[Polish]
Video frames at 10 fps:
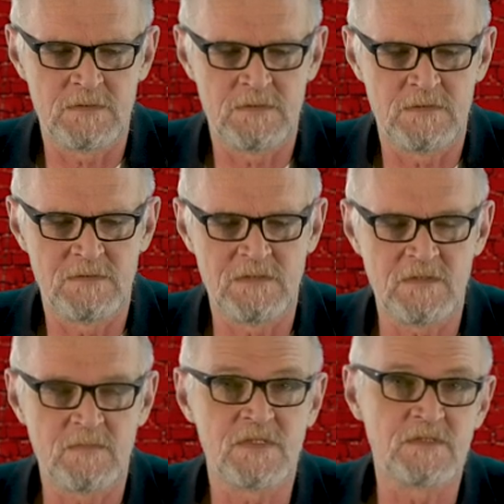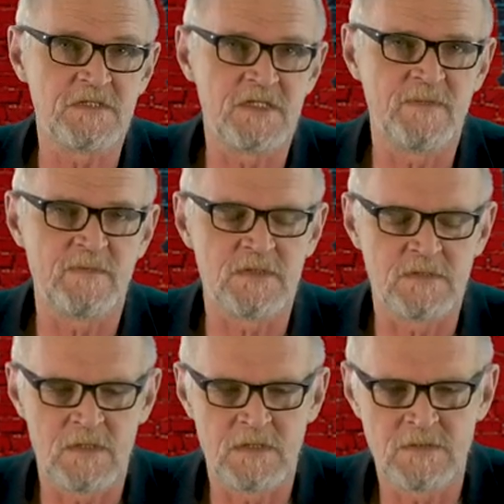E, natomiast no, trzeba
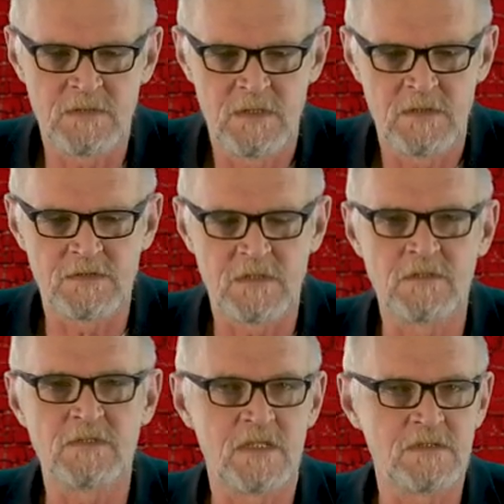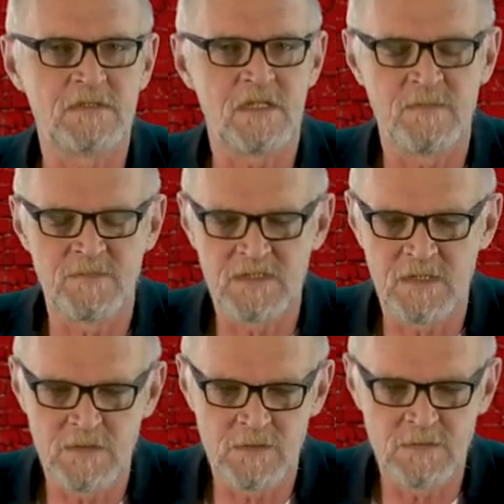pamiętać, że Donald Trump
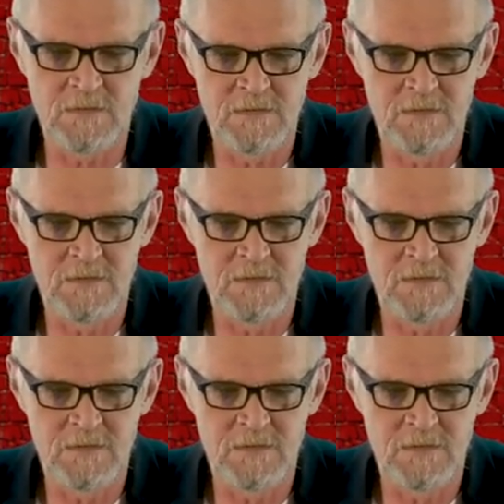zajął